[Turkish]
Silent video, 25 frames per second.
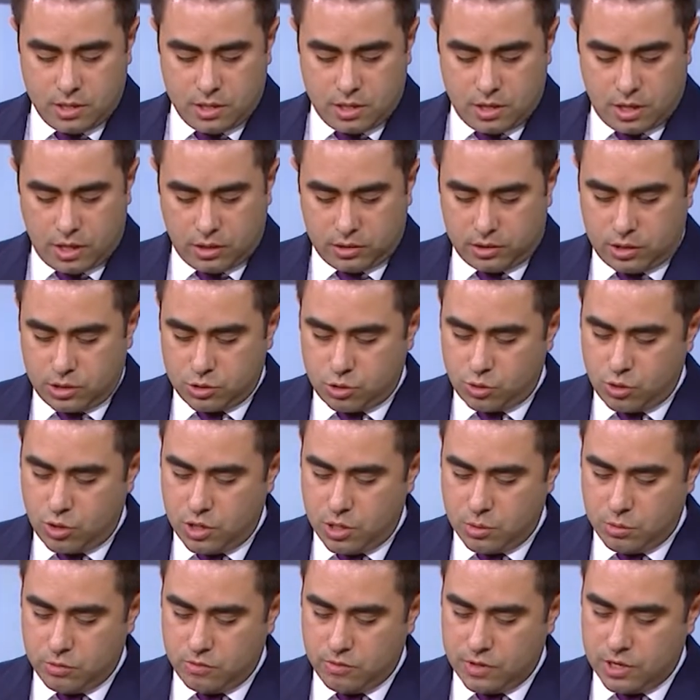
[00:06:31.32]
Hatta
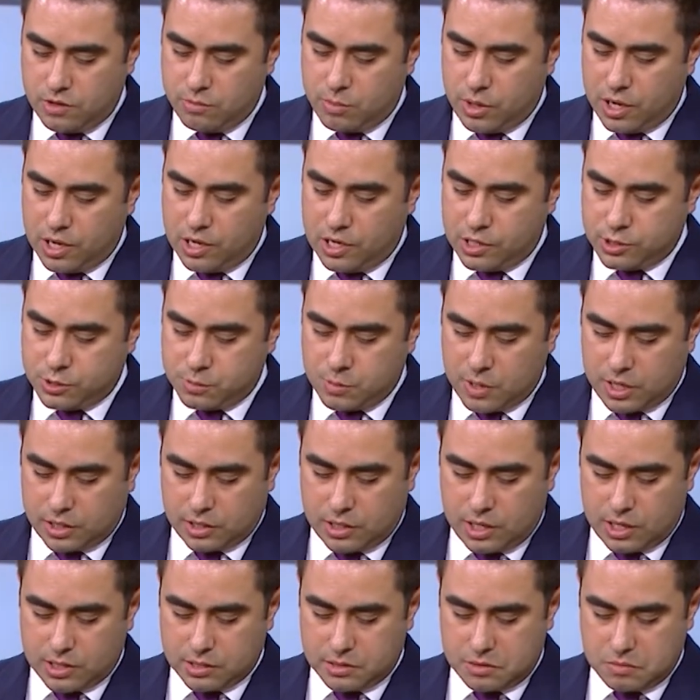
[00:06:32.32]
şöyle bir veri
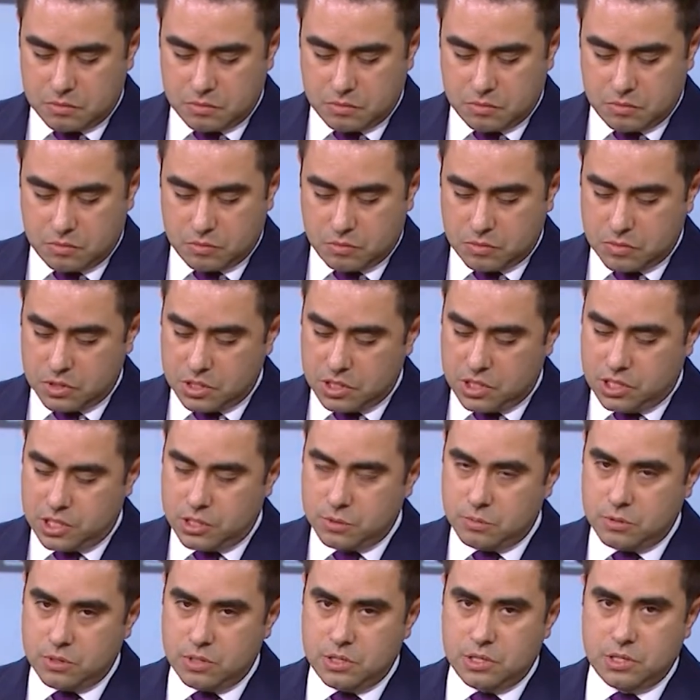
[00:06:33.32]
paylaşmak lazım.
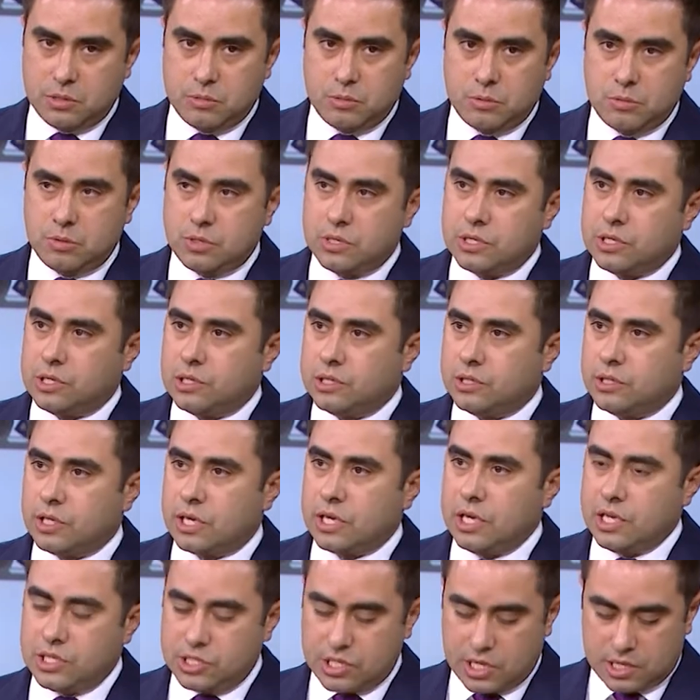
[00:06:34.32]
2021 yılında
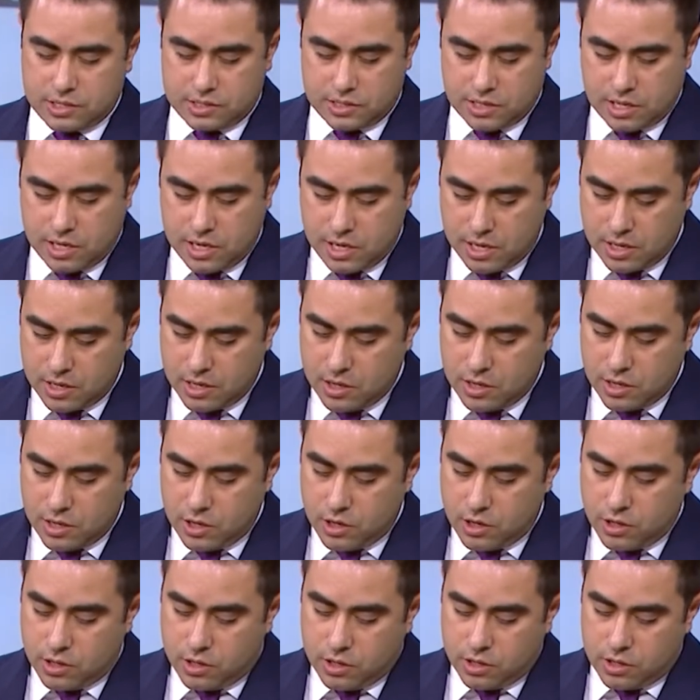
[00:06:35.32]
geçen sene
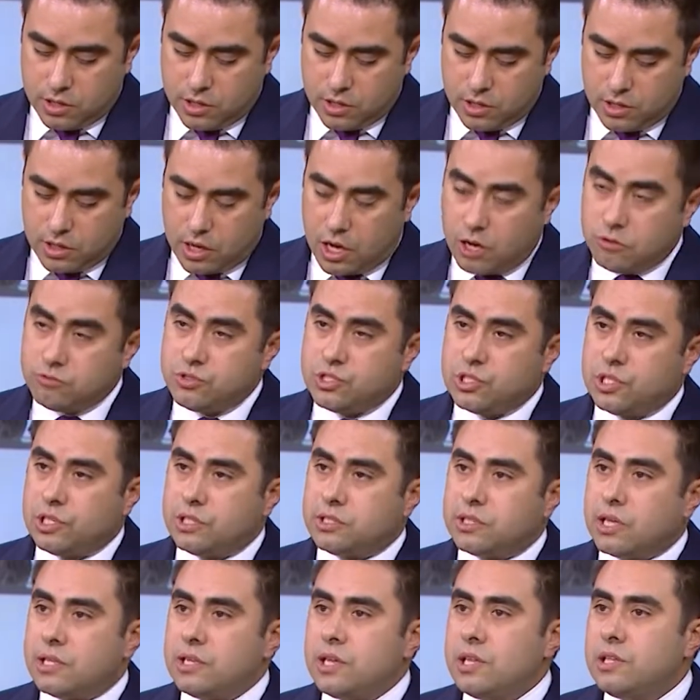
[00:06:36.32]
e,
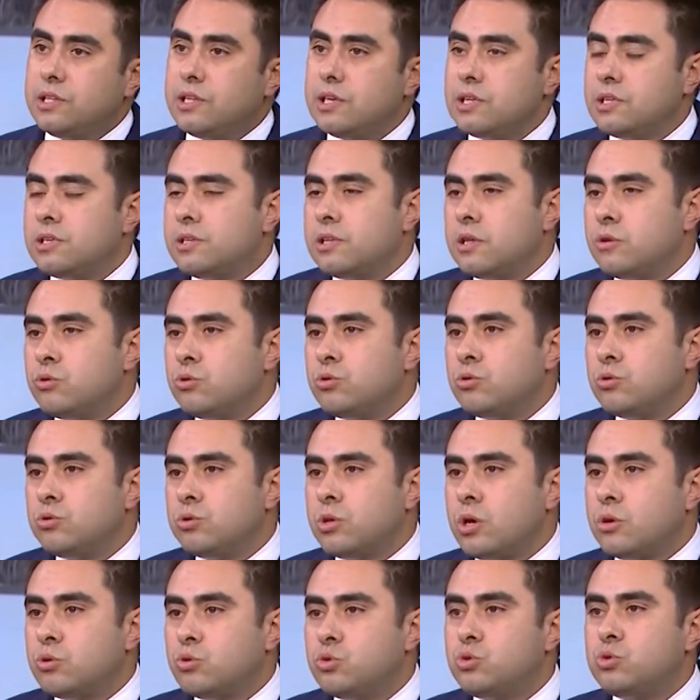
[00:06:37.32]
avcılıktan elde edilen
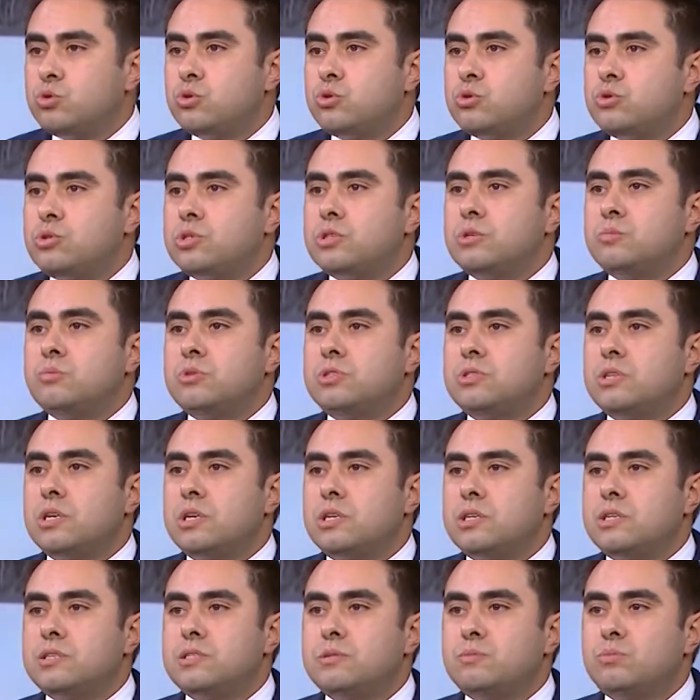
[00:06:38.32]
ürünler
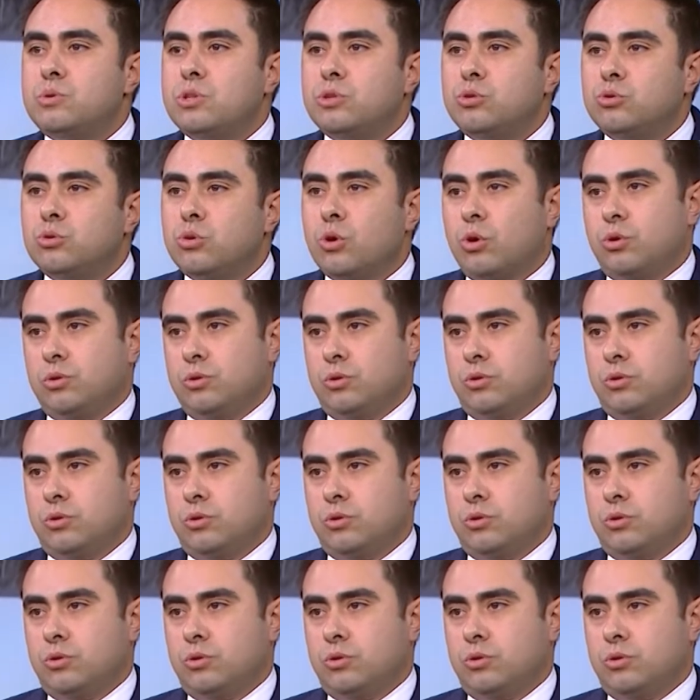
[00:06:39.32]
328 bin ton